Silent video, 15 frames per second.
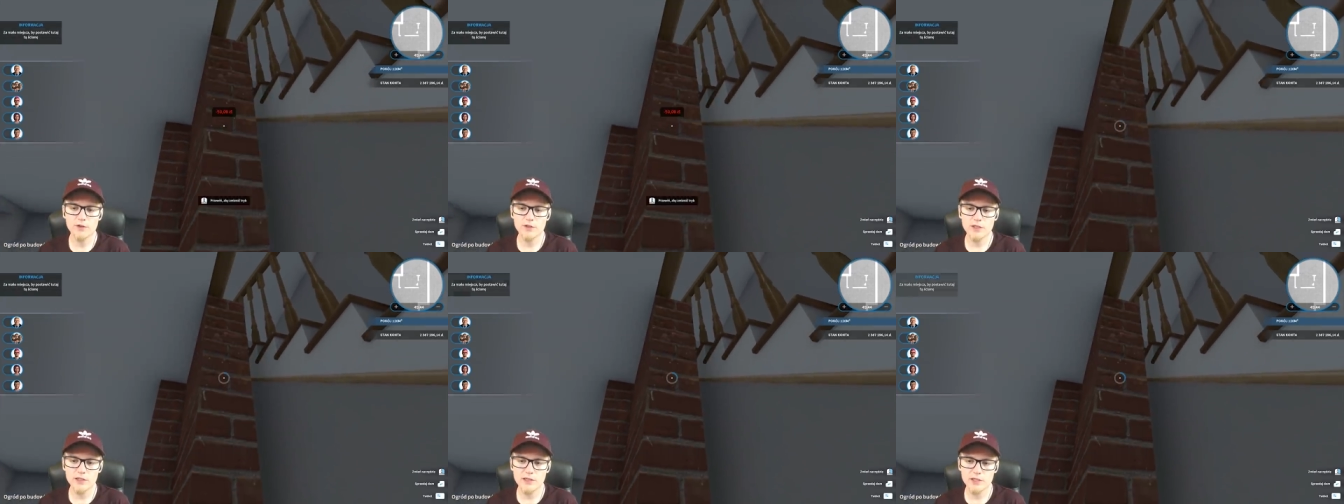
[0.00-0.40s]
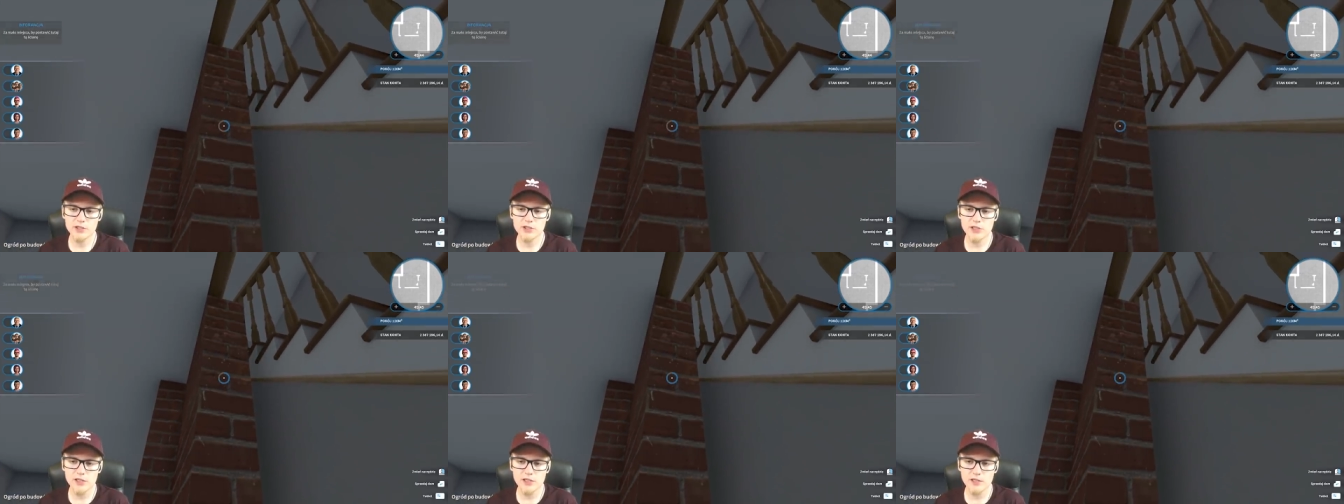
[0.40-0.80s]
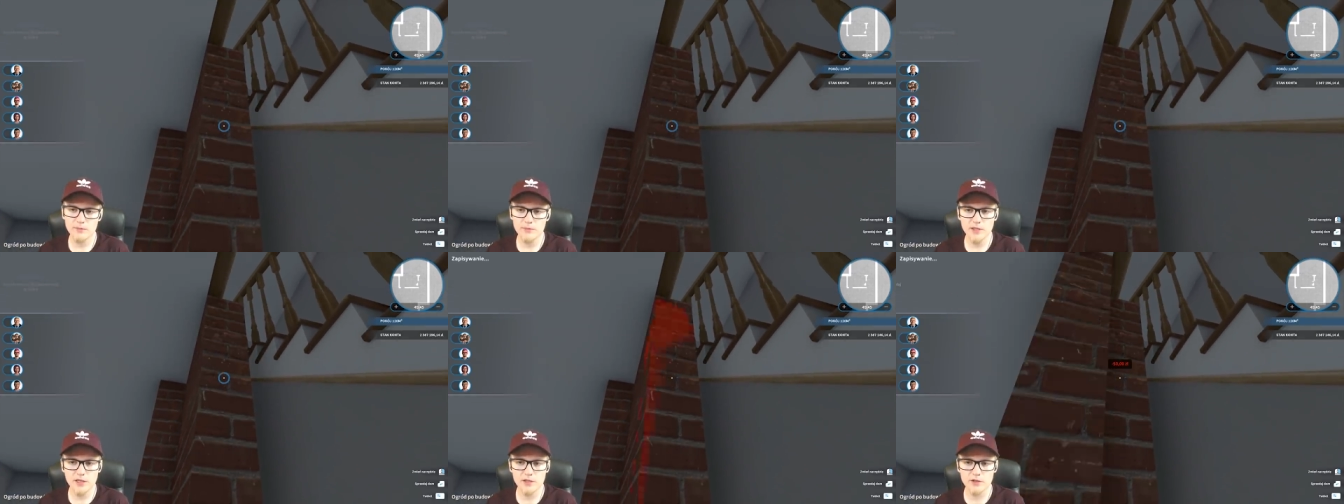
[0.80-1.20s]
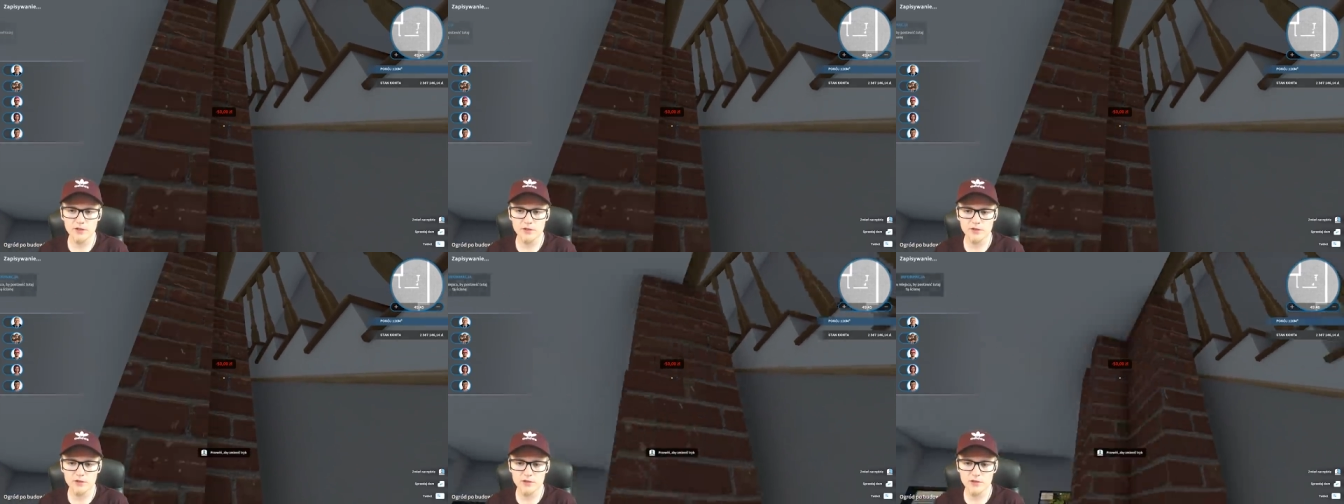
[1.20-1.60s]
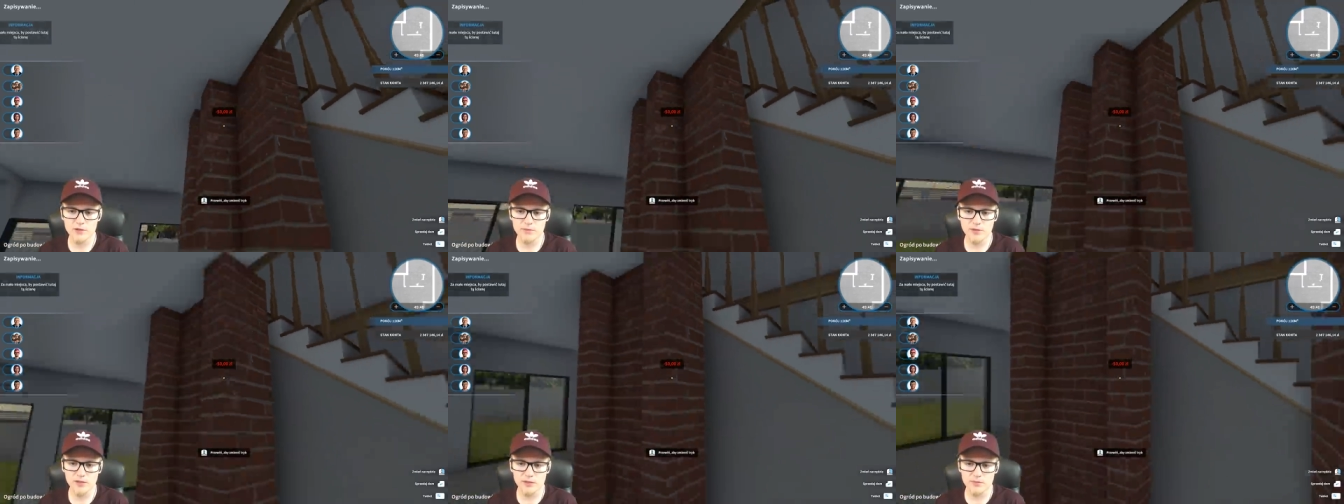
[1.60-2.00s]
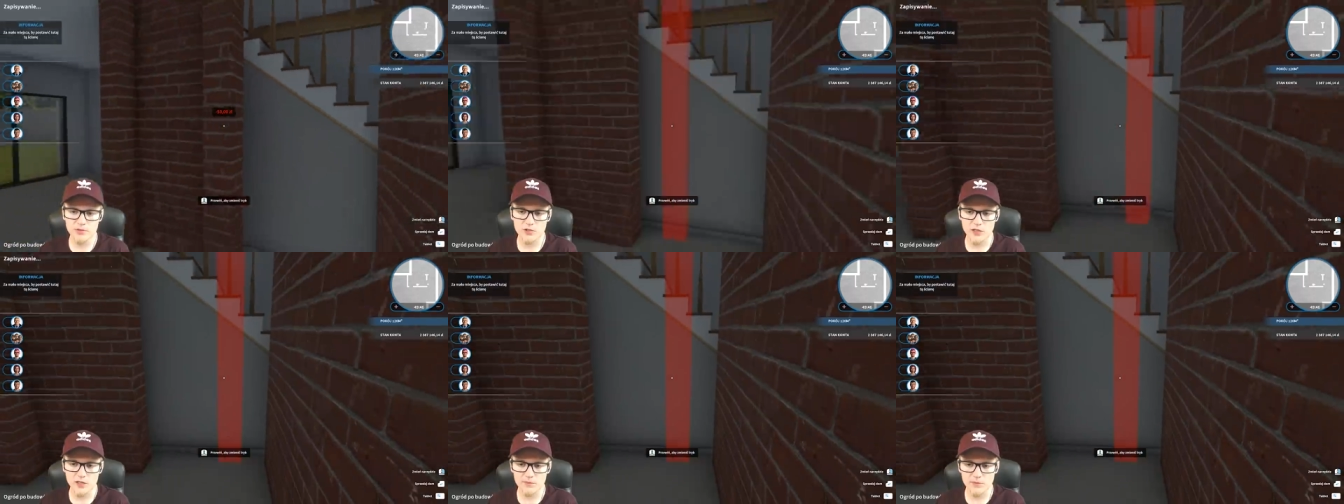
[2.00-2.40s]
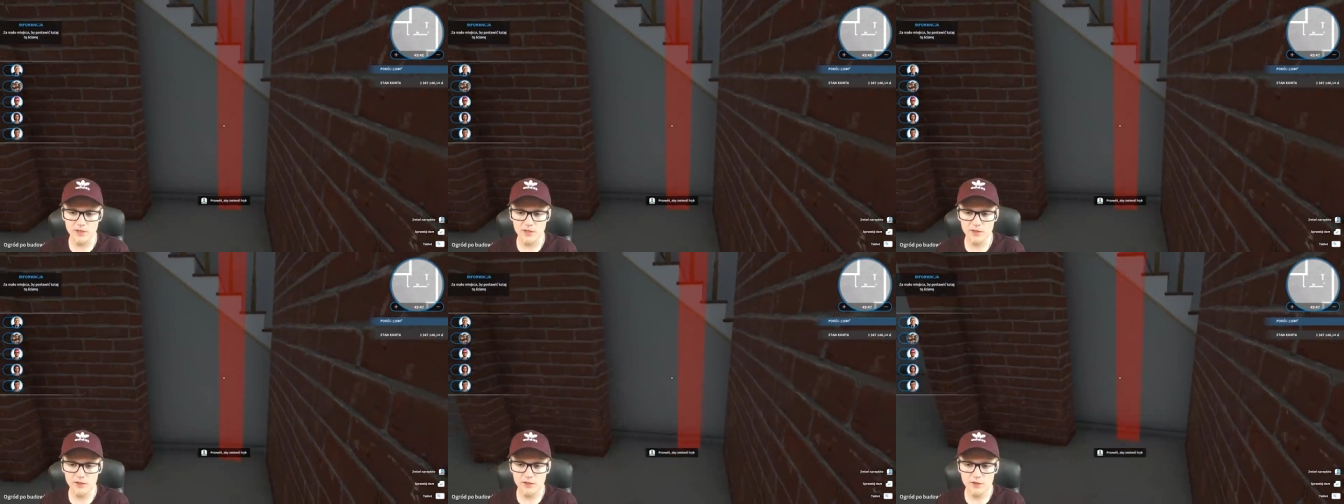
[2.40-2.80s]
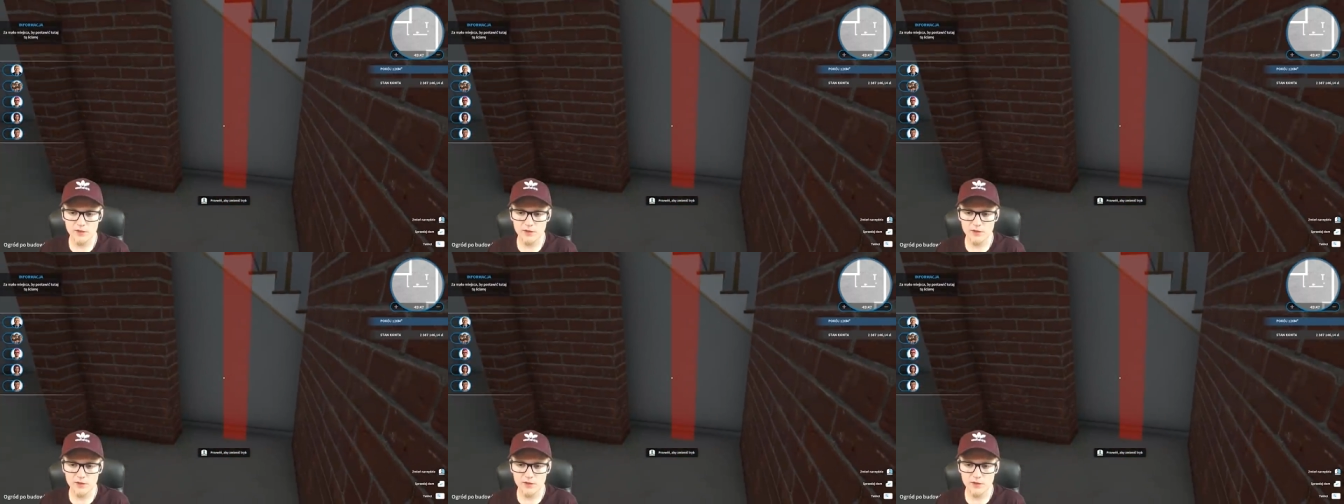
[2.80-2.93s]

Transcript: Jedna ścianka mniej do, do zrobienia przynajmniej.